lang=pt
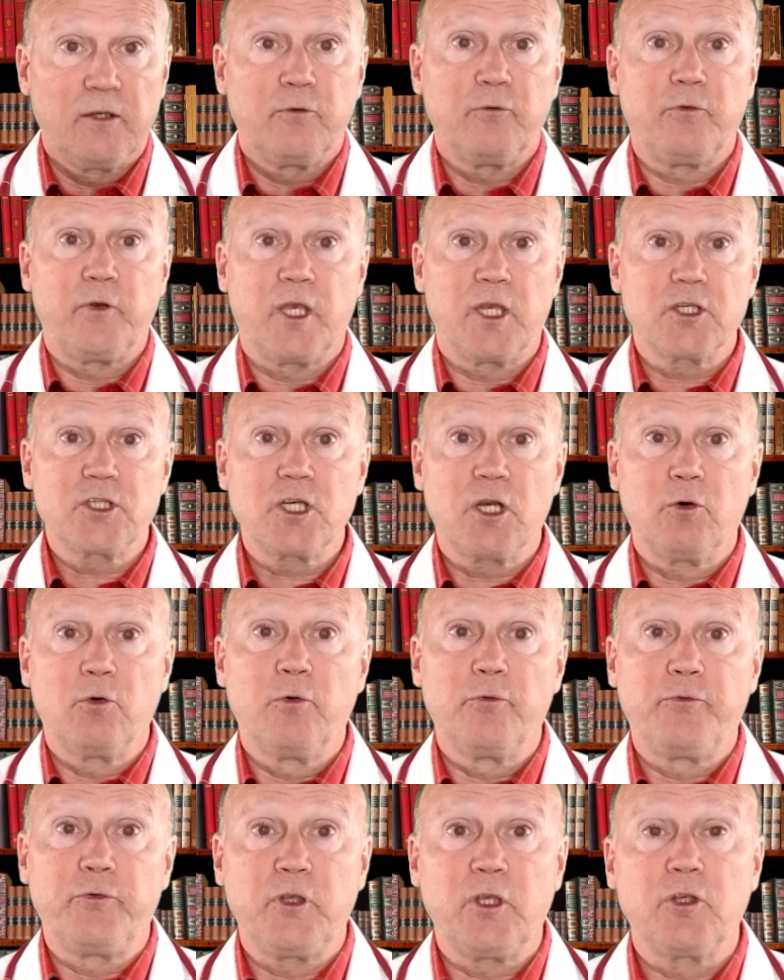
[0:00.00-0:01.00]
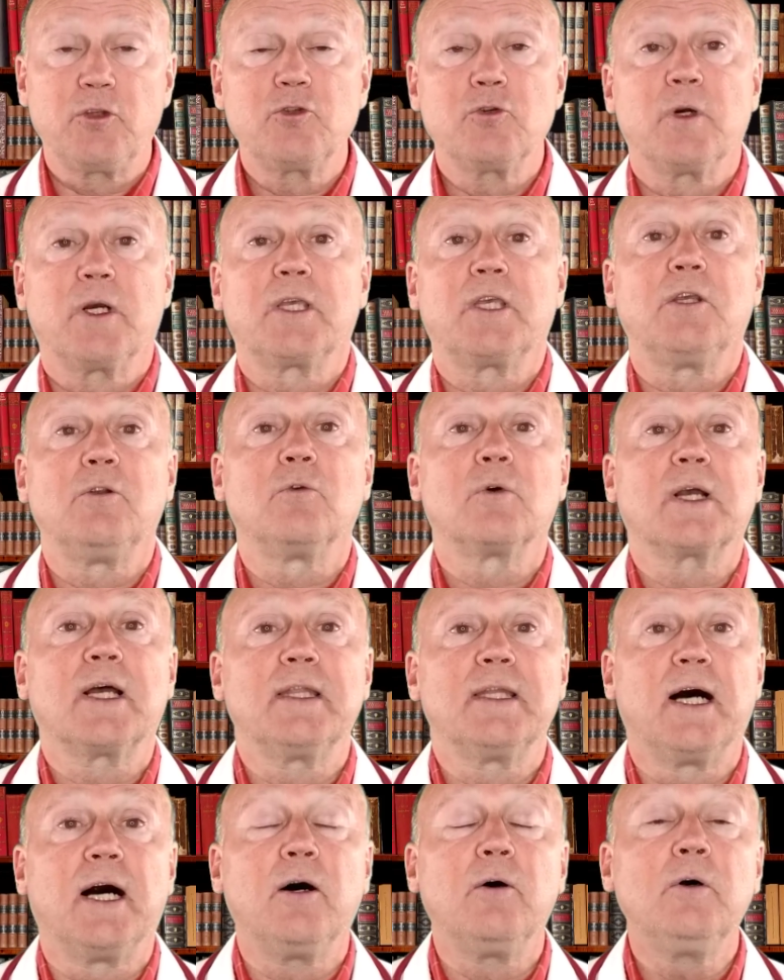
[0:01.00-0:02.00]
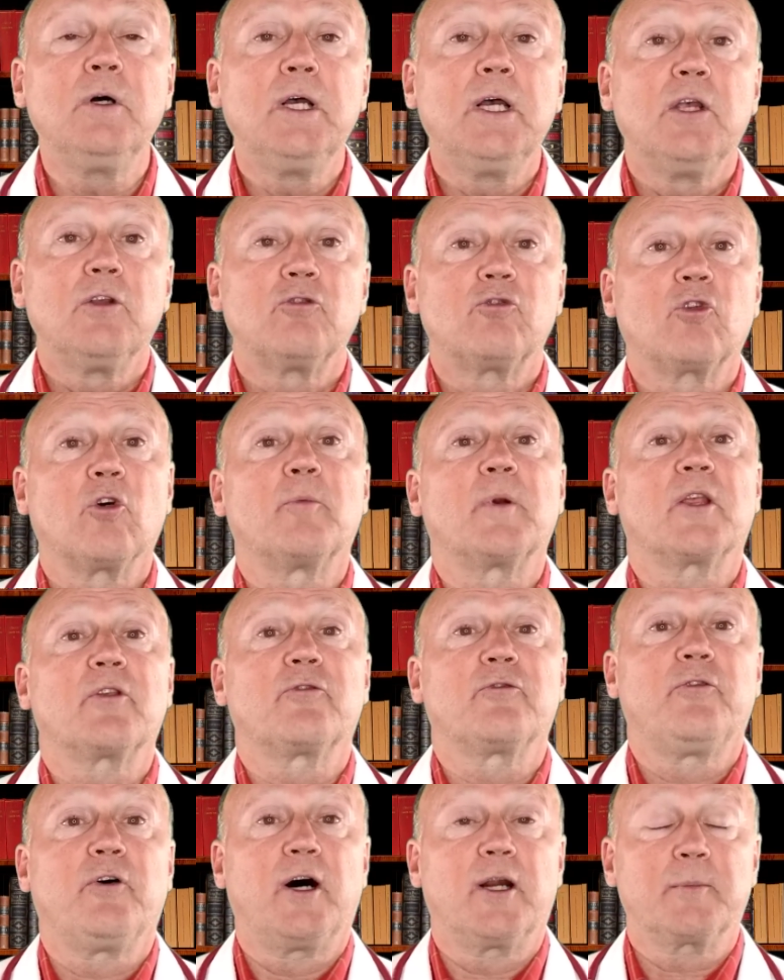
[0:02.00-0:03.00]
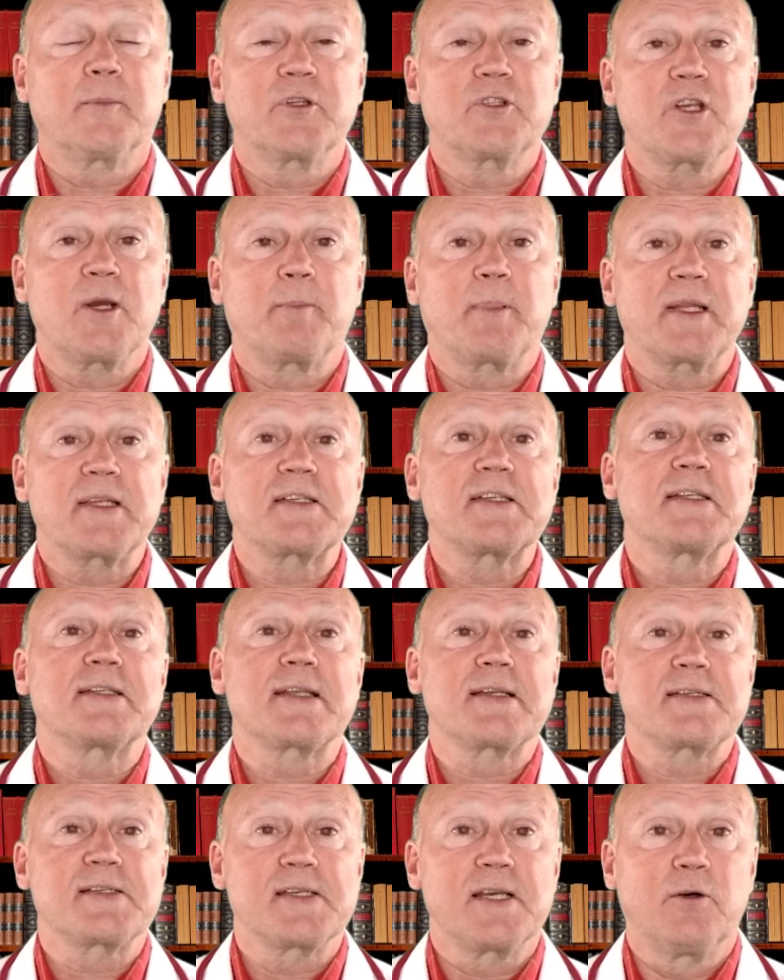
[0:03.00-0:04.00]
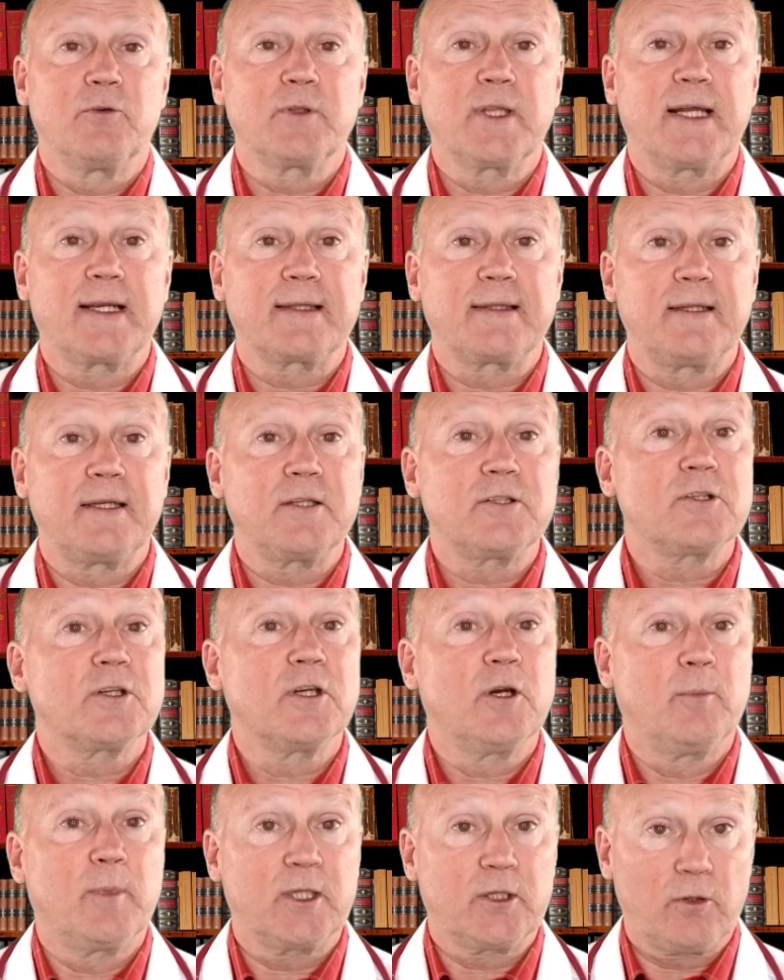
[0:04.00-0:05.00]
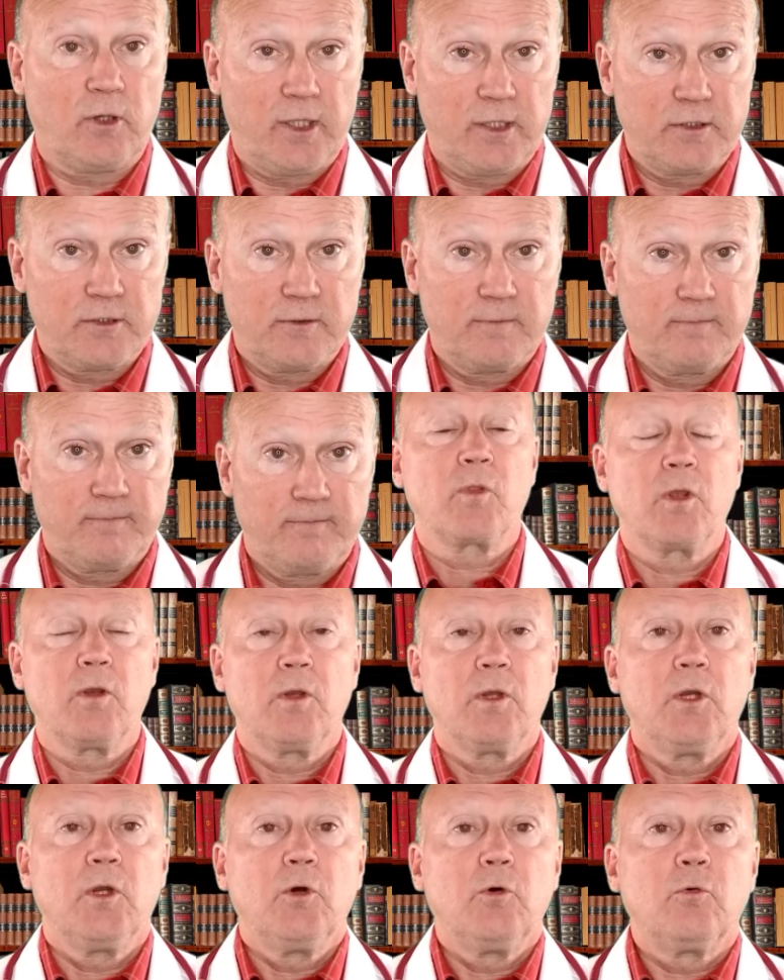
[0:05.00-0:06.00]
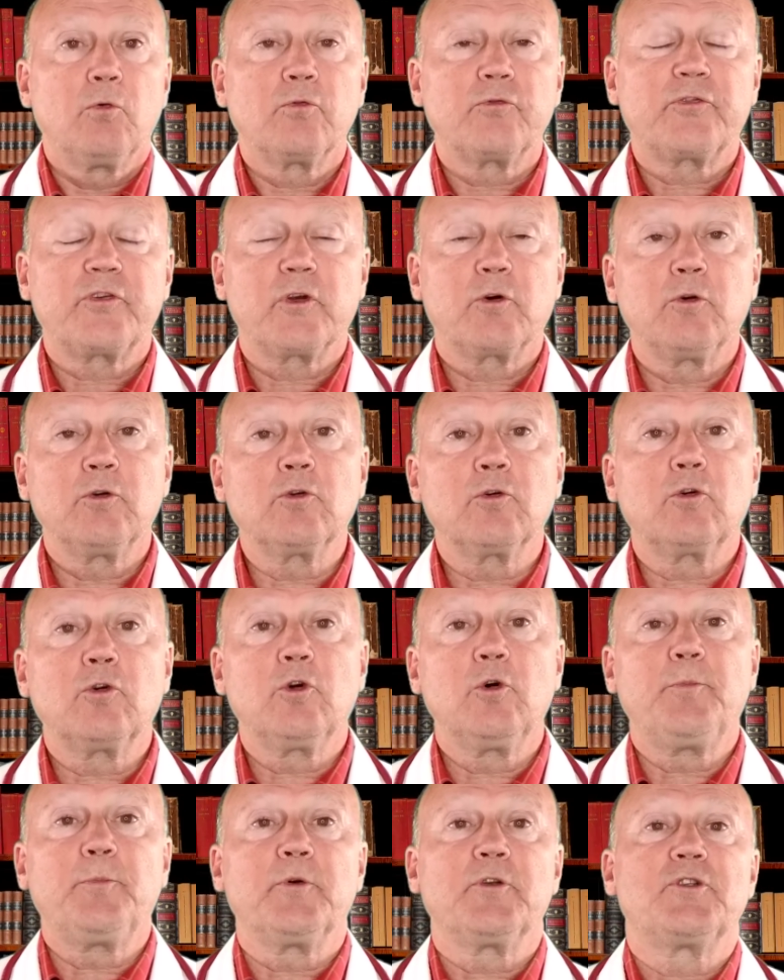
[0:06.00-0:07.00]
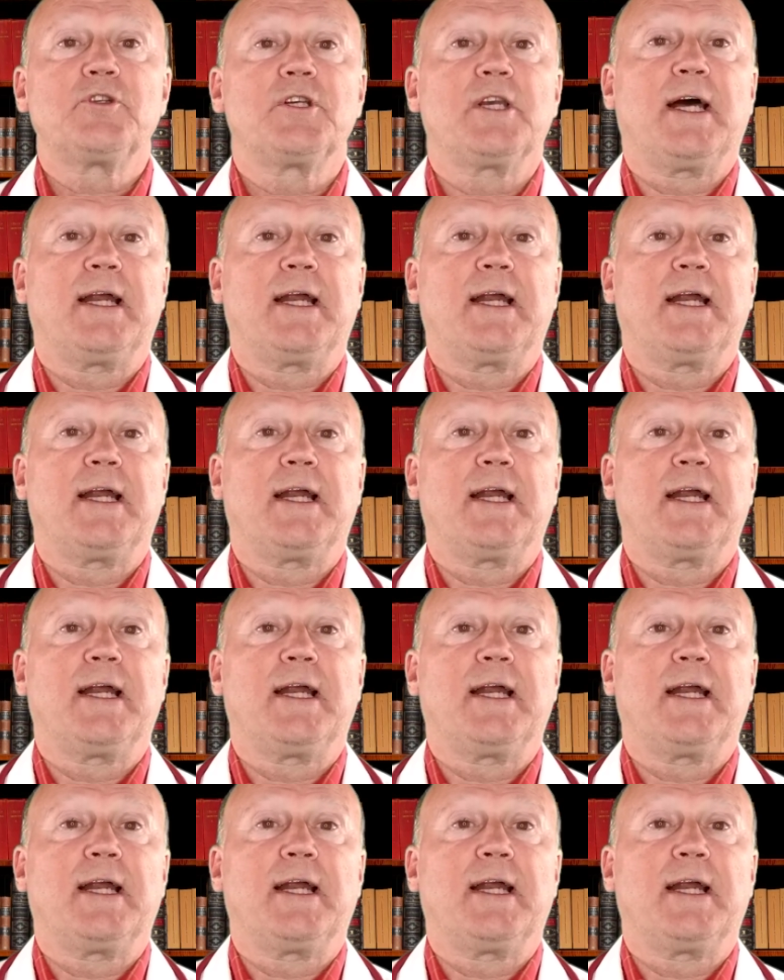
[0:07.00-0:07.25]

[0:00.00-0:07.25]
Veja o vídeo aqui no canal sobre as formas de apresentação da artrite reumatoide. Um segundo grupo de